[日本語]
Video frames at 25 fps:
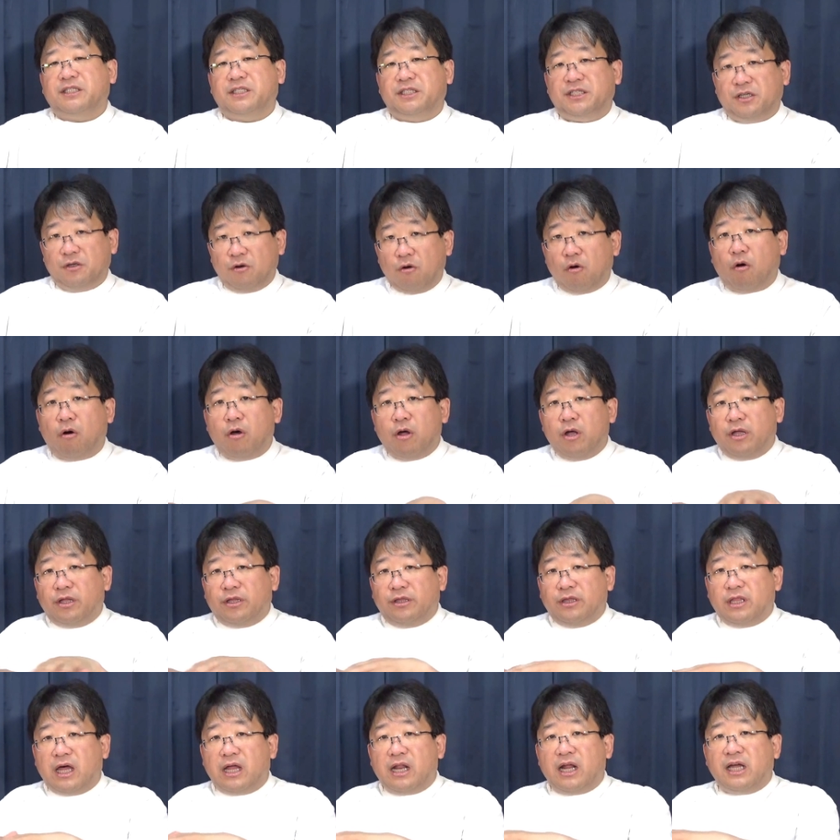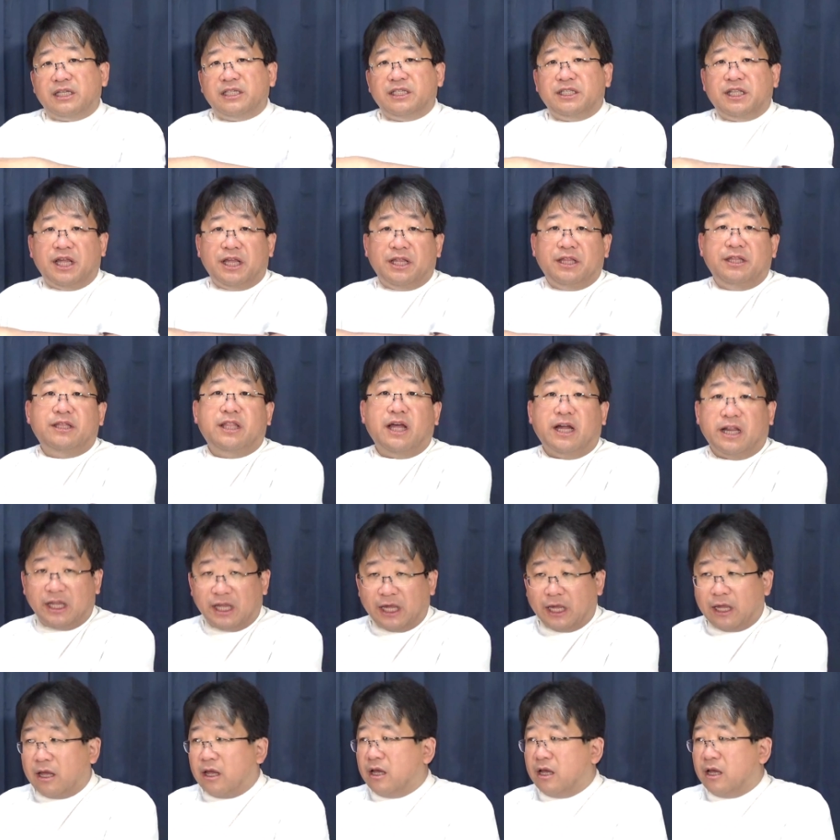血を鳴らしていったり